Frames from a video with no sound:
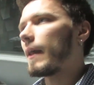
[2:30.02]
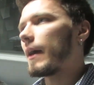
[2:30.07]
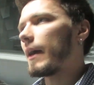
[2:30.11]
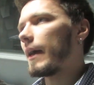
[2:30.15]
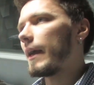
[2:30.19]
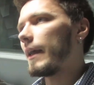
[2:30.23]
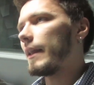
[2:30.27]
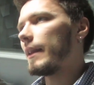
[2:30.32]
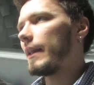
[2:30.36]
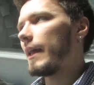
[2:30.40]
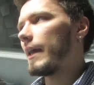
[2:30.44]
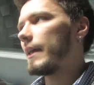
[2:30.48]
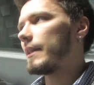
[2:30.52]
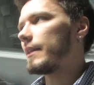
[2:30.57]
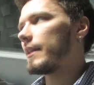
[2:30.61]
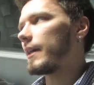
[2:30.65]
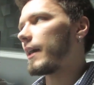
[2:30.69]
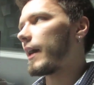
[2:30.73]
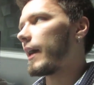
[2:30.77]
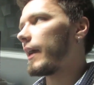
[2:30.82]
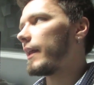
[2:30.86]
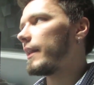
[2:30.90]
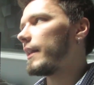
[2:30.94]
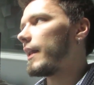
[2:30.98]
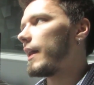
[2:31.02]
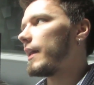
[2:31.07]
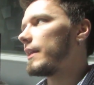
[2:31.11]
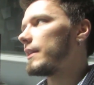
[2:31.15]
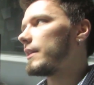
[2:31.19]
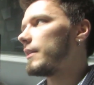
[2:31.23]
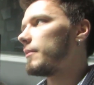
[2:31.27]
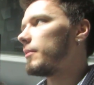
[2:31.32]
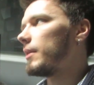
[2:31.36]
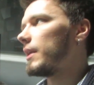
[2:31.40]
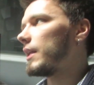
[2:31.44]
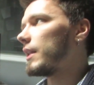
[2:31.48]
Хайлайты,
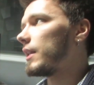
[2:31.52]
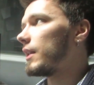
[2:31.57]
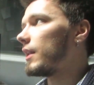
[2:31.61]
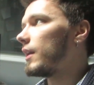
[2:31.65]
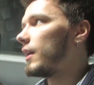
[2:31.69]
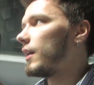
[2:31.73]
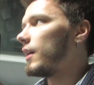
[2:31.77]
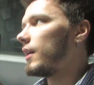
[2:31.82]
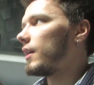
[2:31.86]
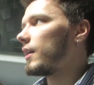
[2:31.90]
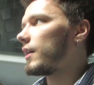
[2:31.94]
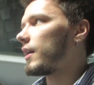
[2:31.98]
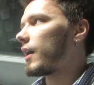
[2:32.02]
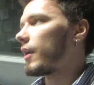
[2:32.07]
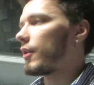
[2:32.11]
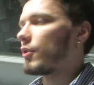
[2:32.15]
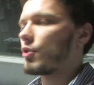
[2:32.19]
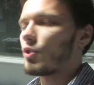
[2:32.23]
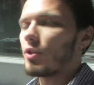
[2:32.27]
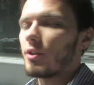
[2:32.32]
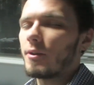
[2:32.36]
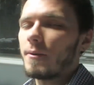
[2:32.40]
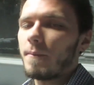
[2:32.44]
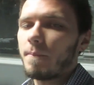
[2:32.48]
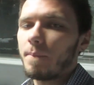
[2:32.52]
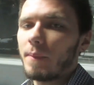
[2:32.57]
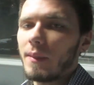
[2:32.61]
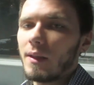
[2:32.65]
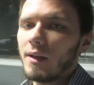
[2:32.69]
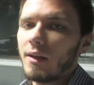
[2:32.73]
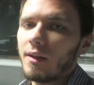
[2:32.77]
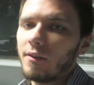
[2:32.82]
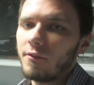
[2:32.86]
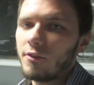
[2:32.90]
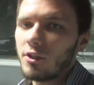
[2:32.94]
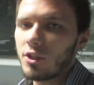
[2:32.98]
хайлайты, блин. Короче,
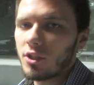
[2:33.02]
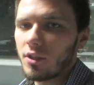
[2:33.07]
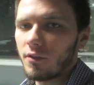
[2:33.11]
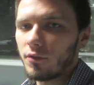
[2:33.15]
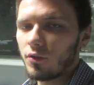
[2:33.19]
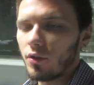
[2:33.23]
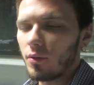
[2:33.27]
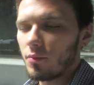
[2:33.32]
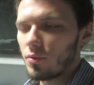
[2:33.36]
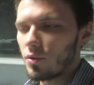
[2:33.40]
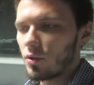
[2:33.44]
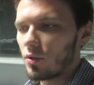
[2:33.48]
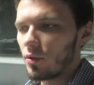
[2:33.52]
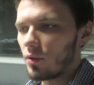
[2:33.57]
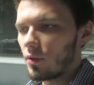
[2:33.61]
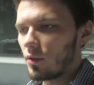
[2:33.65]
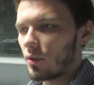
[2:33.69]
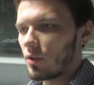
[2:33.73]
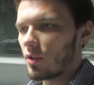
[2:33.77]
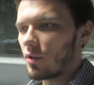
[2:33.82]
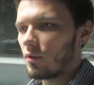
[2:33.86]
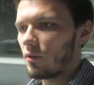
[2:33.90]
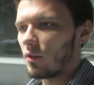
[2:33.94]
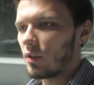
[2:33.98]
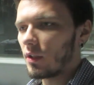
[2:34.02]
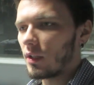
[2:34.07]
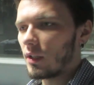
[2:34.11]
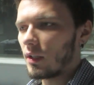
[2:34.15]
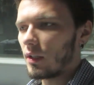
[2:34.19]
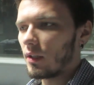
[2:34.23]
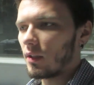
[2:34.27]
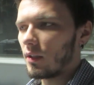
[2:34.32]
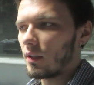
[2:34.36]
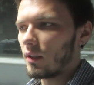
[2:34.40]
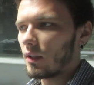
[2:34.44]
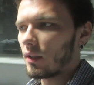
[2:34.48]
а, фишка в том, что
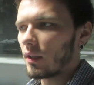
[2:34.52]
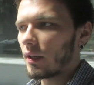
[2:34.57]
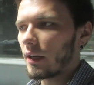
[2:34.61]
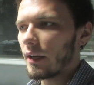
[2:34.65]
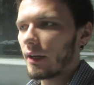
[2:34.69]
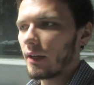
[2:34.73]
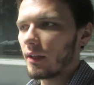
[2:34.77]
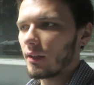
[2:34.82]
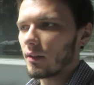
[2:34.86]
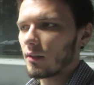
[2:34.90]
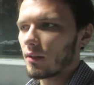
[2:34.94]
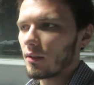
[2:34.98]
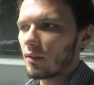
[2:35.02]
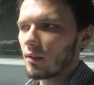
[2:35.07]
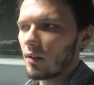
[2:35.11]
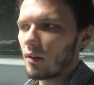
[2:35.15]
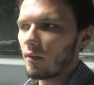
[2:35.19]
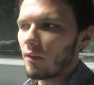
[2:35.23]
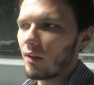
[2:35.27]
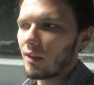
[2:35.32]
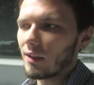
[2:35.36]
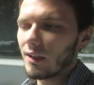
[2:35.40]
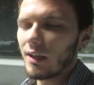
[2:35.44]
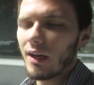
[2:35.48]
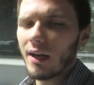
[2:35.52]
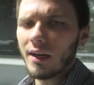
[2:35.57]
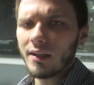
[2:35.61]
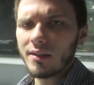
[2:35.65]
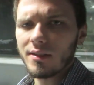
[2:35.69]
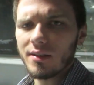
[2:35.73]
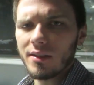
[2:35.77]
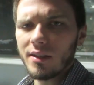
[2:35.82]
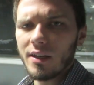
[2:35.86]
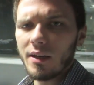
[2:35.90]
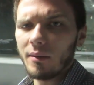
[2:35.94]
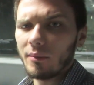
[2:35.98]
сегодня играет
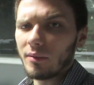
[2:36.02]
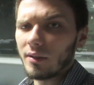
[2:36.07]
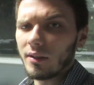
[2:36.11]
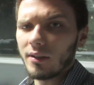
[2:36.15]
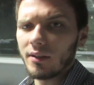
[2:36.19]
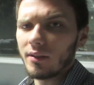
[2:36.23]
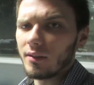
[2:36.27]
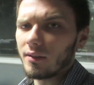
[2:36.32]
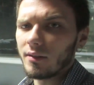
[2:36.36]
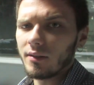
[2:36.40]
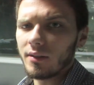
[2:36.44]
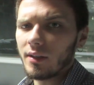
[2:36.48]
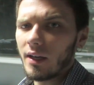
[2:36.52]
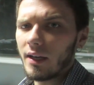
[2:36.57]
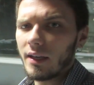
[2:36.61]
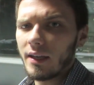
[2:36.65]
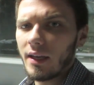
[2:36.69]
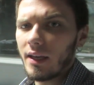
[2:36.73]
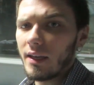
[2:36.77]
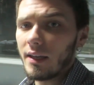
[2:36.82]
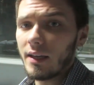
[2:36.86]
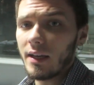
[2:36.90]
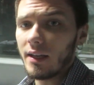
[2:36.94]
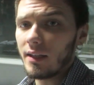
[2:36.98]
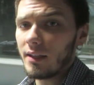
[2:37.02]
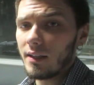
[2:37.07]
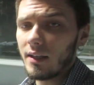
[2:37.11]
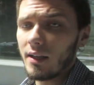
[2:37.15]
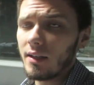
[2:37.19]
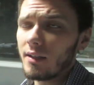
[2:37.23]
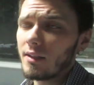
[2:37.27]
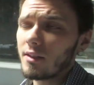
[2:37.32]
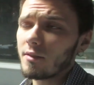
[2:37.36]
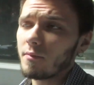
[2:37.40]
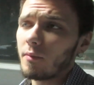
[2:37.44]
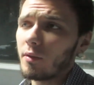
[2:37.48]
авангард с кем-то. Хоккей я,
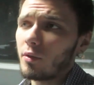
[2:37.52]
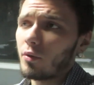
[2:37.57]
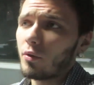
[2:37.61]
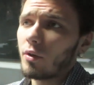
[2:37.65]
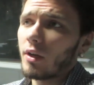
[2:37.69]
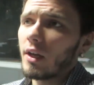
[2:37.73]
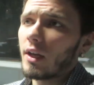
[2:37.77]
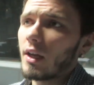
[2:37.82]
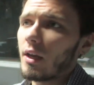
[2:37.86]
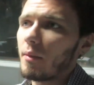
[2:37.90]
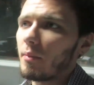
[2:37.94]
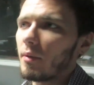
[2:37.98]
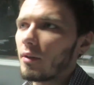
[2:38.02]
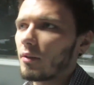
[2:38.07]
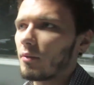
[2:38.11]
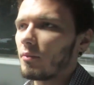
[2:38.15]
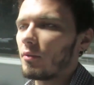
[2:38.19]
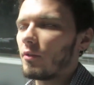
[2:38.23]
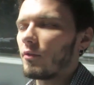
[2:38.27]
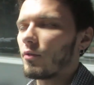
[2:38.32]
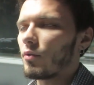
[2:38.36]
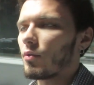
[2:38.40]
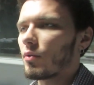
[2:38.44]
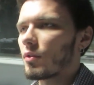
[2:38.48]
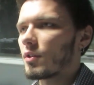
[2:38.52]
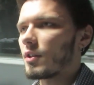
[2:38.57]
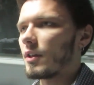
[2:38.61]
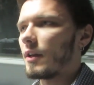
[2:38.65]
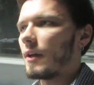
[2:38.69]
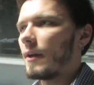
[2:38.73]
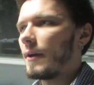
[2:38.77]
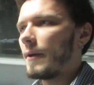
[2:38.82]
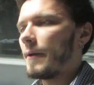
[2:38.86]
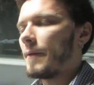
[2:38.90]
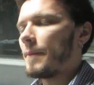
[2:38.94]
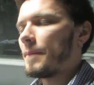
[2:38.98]
я не смотрю хоккей, поэтому не в курсе.
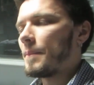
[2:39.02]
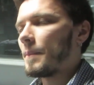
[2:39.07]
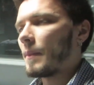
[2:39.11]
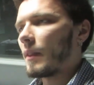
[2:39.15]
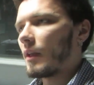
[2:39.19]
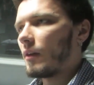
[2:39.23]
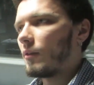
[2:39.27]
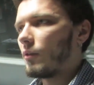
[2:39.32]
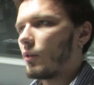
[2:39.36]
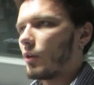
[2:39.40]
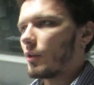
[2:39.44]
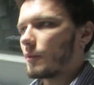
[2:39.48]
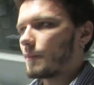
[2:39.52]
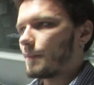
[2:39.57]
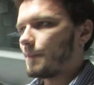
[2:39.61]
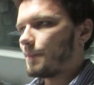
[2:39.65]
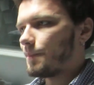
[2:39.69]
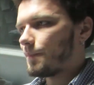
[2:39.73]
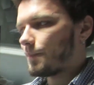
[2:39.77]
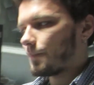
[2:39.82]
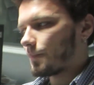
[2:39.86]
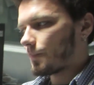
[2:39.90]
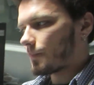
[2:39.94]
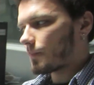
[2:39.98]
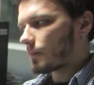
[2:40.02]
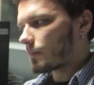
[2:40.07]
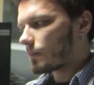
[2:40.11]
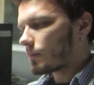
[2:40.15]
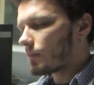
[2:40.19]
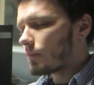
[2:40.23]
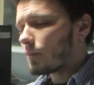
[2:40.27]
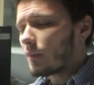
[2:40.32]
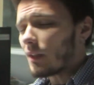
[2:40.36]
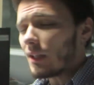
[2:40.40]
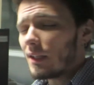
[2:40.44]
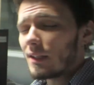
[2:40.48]
Вот.
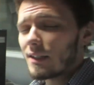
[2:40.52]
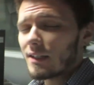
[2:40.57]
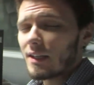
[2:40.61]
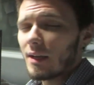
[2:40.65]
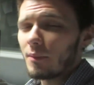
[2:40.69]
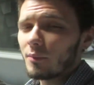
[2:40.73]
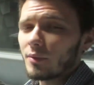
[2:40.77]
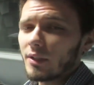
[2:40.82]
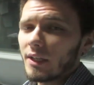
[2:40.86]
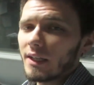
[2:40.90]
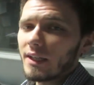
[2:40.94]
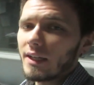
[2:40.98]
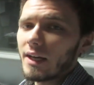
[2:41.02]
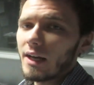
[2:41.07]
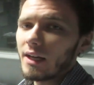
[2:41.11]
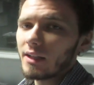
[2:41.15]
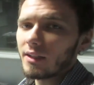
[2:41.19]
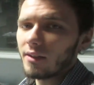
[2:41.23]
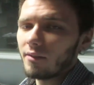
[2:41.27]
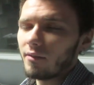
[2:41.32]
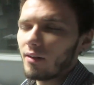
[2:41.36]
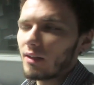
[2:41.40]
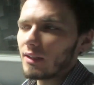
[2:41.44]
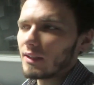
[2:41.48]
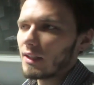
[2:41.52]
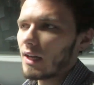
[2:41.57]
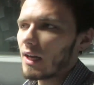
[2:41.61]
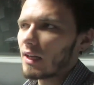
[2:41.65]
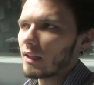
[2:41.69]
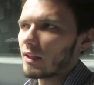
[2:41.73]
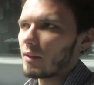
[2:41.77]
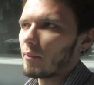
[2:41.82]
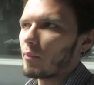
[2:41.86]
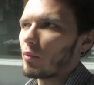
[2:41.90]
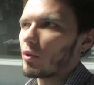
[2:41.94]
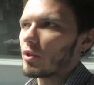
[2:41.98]
С кем-то играет
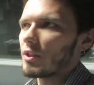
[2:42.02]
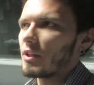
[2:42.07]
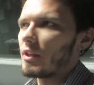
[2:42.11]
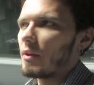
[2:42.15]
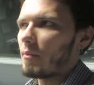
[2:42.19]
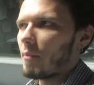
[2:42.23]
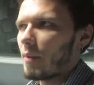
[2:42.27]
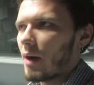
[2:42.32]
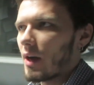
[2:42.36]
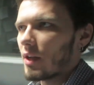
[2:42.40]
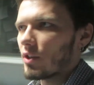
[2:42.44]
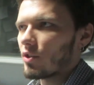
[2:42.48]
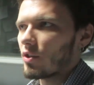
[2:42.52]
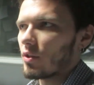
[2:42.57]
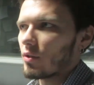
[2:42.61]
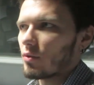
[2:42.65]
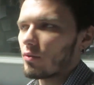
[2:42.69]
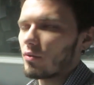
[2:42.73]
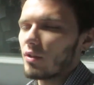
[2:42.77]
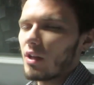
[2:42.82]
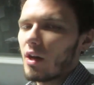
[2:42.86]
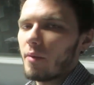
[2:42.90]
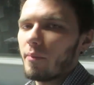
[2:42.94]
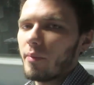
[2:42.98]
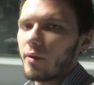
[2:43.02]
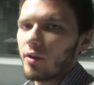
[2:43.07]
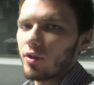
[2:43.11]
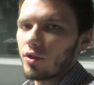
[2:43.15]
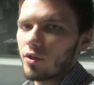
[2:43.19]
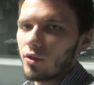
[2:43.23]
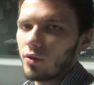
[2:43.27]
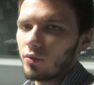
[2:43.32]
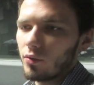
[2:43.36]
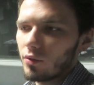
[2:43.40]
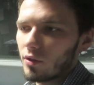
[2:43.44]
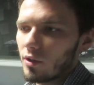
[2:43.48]
авангард, и после матча сюда
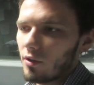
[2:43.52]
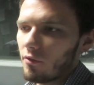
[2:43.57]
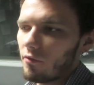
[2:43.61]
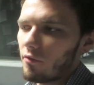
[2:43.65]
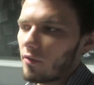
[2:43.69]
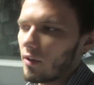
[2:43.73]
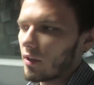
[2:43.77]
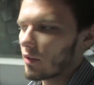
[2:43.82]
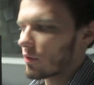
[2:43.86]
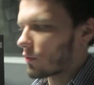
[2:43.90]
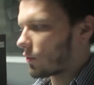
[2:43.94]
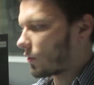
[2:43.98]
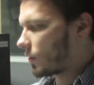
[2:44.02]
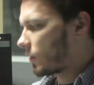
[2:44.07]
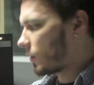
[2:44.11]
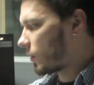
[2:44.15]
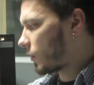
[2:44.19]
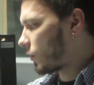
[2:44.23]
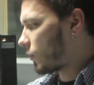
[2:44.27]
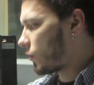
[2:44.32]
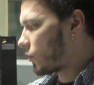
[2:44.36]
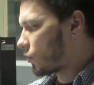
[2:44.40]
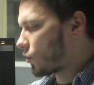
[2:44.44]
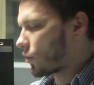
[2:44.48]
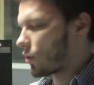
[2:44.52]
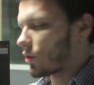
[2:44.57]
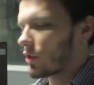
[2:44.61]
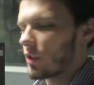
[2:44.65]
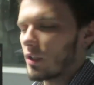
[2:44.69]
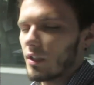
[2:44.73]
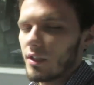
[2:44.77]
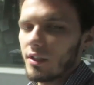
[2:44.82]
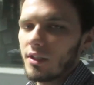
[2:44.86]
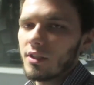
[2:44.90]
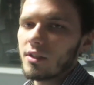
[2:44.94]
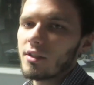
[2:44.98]
пришлют FS, какой-то такой
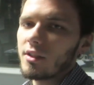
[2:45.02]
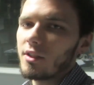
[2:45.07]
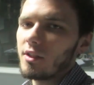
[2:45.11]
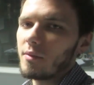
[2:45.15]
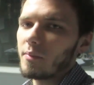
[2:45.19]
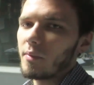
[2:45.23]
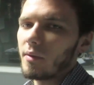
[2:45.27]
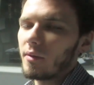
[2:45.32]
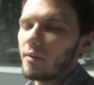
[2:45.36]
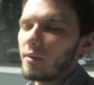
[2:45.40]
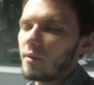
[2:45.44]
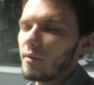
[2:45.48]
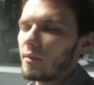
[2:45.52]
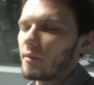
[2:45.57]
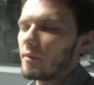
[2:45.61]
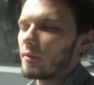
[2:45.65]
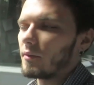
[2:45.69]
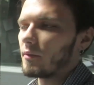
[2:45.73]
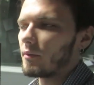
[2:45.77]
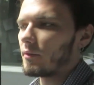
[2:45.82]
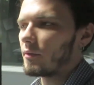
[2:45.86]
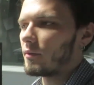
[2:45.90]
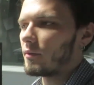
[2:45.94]
жесткий диск, типа,